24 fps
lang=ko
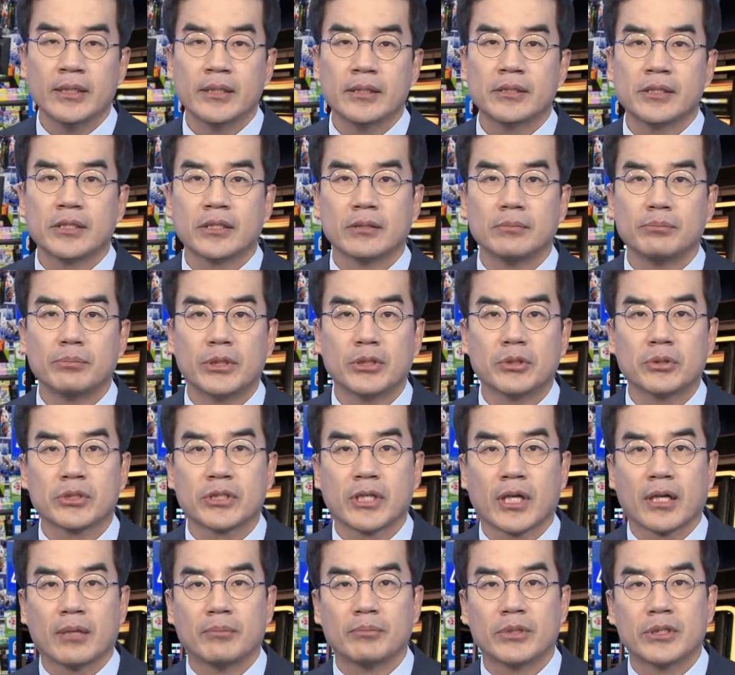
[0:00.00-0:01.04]
지금 미국
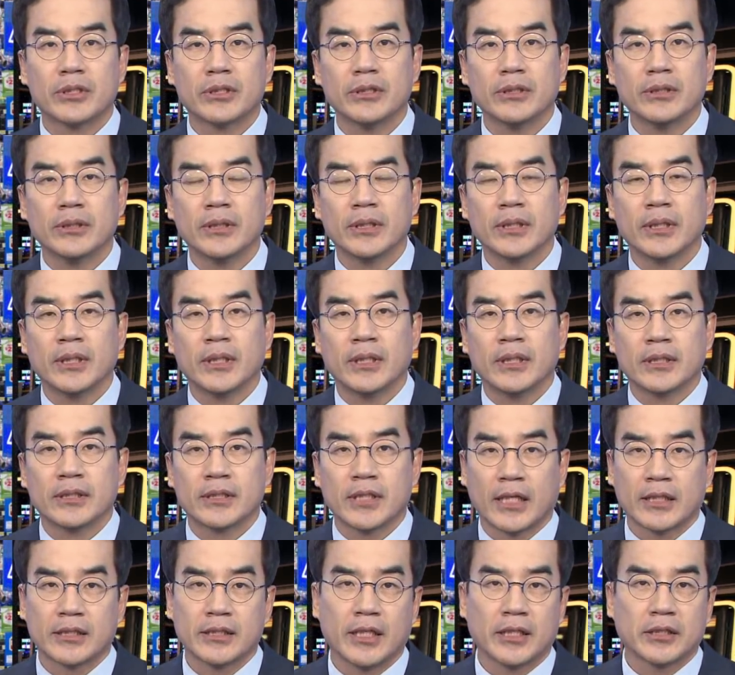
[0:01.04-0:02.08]
사람들은
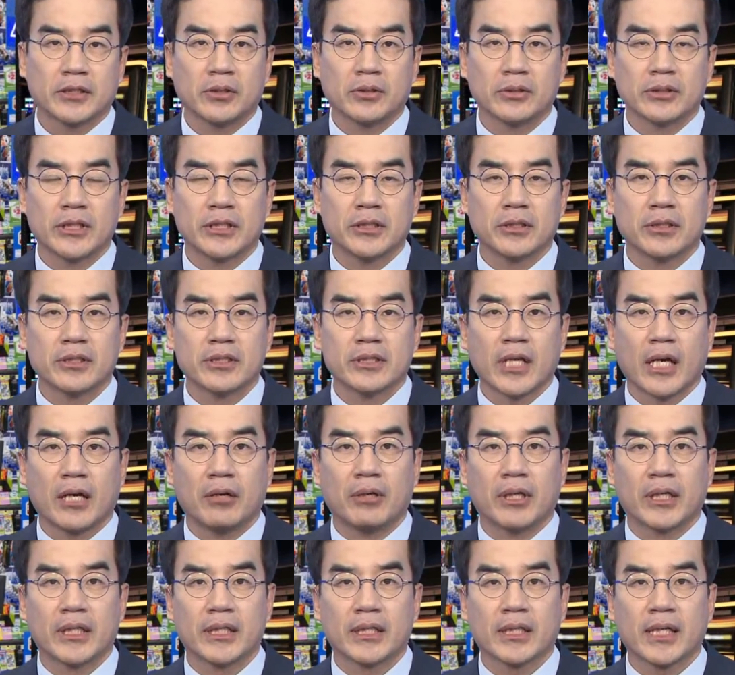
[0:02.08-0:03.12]
자신의 경제적인
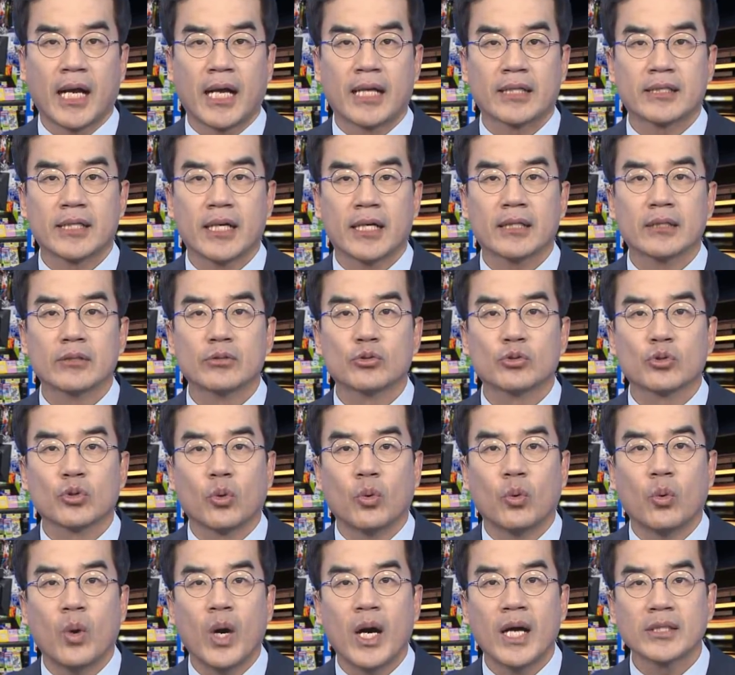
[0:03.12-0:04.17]
상황이 가장
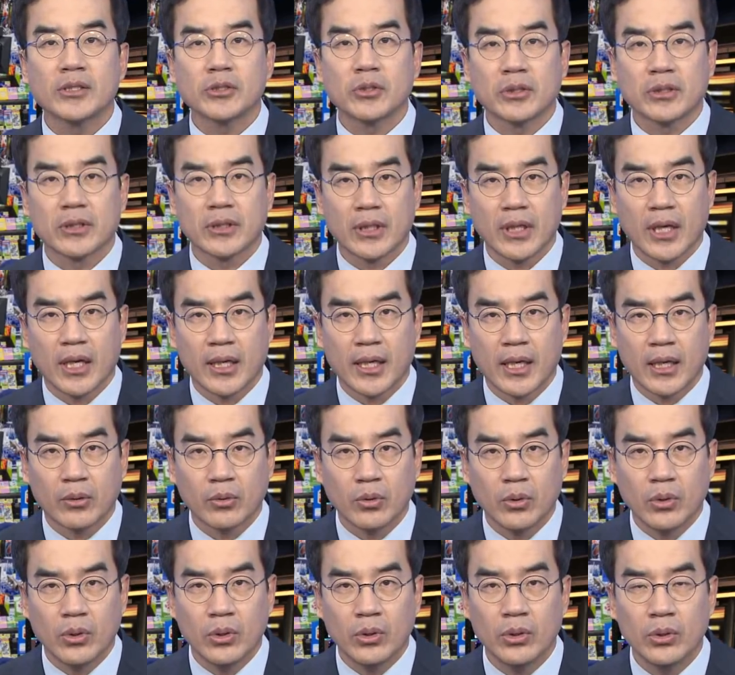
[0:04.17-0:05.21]

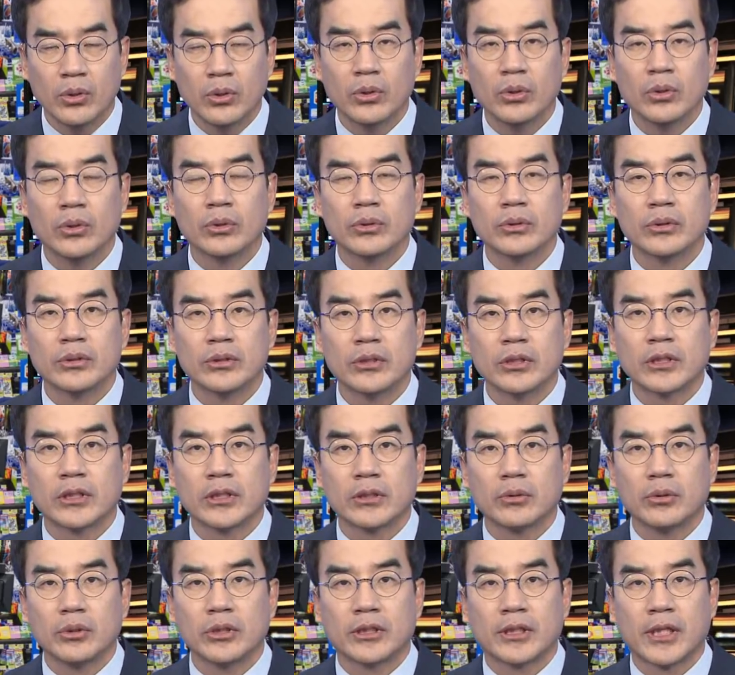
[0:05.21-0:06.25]
좋아졌다라고
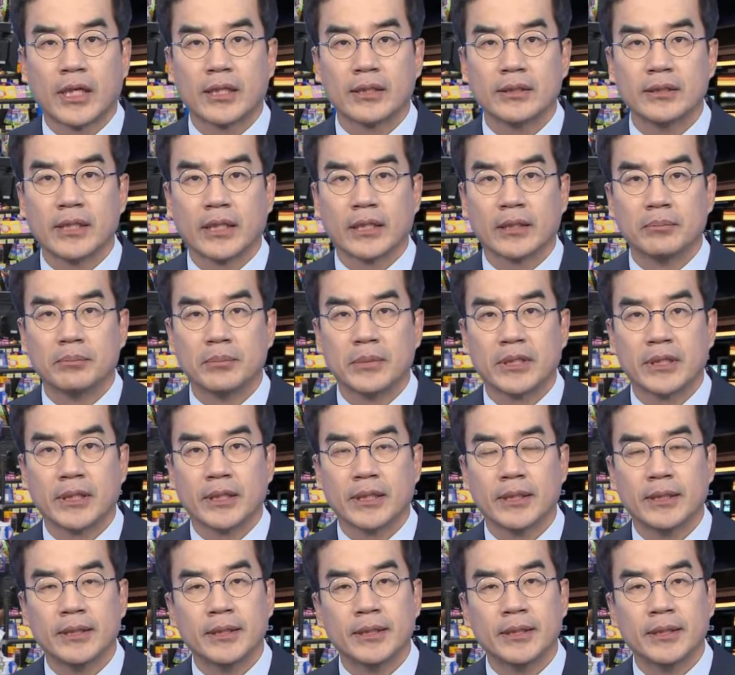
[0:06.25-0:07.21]
느끼고 있다는 얘기입니다.